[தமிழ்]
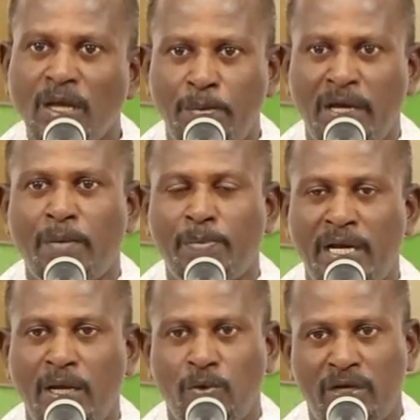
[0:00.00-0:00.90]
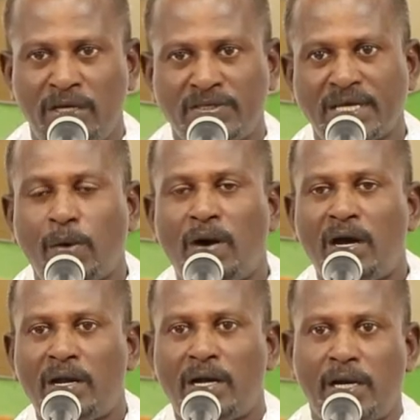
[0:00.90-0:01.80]
மிகப்பெரிய ஒரு
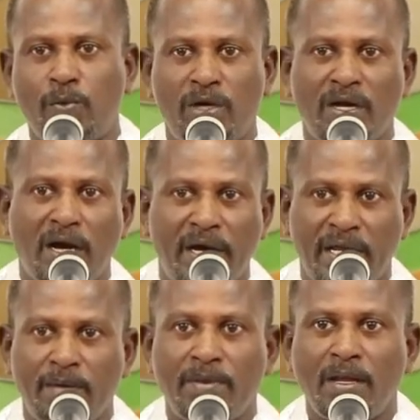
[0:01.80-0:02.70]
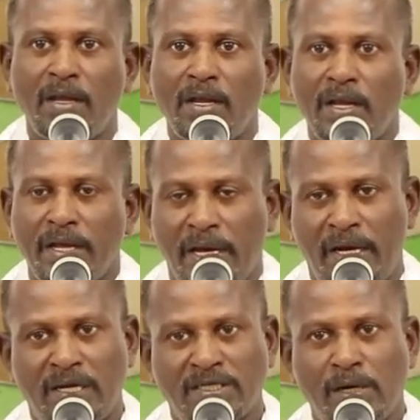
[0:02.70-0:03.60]
சவாலான ஒரு காரியம்
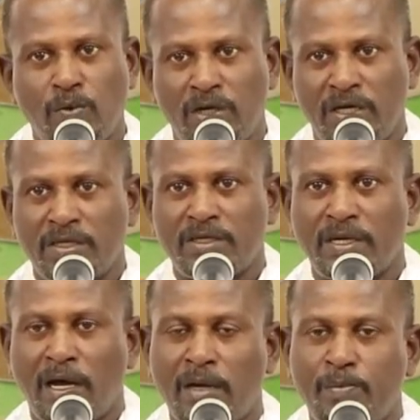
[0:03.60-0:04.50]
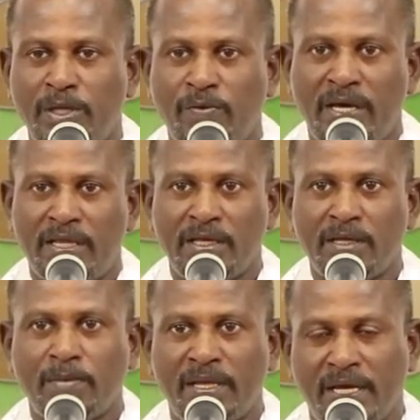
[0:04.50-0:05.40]
ஏனென்றால் ஒரு நாற்பது வயது
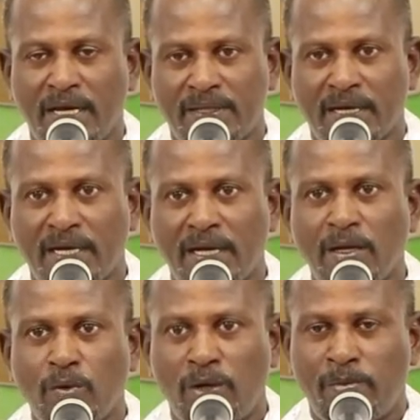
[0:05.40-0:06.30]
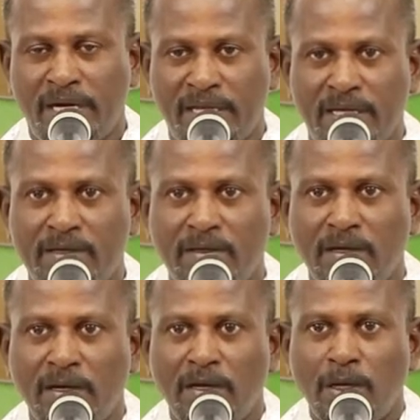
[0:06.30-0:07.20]
மதிக்கத்தக்க ஒரு மனிதன்
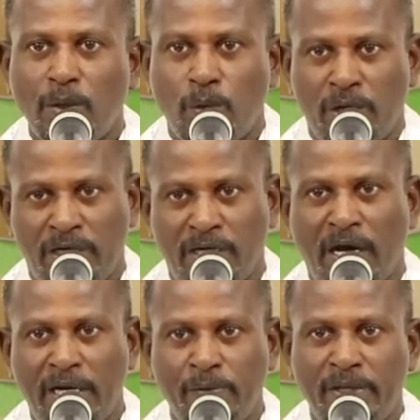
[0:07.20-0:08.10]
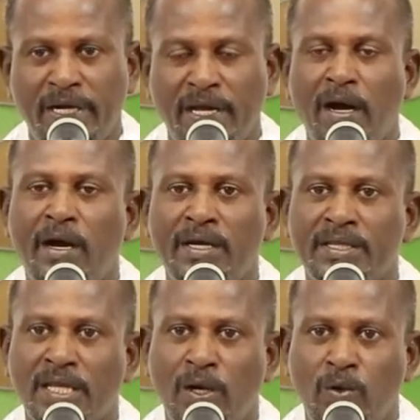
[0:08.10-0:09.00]
ஒரு அறுபது அடி
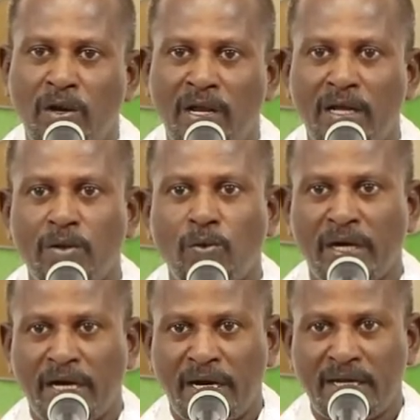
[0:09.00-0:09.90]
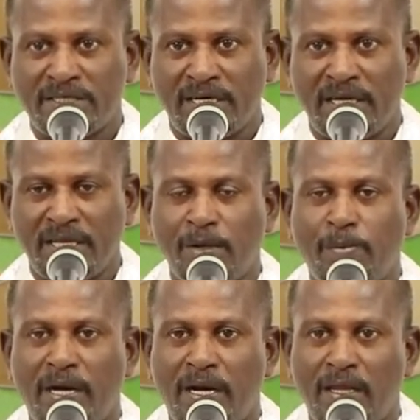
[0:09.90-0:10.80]
ஆழத்தில் உள்ள ஒரு கிணற்றில்
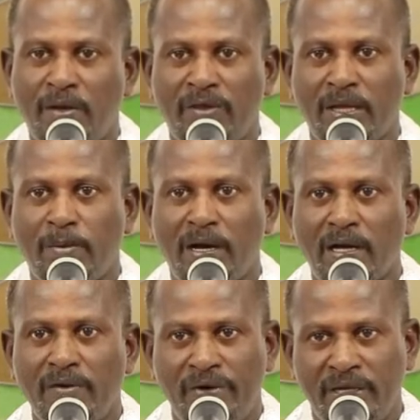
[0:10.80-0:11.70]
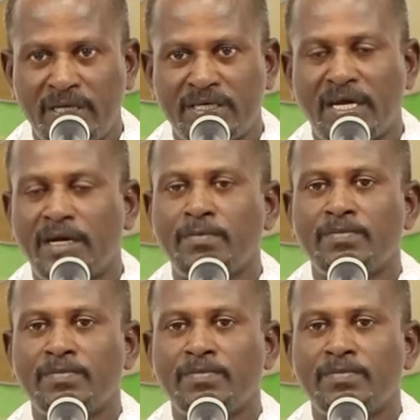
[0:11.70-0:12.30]
எதிர்பாராத விதமாக விழுந்துட்டார்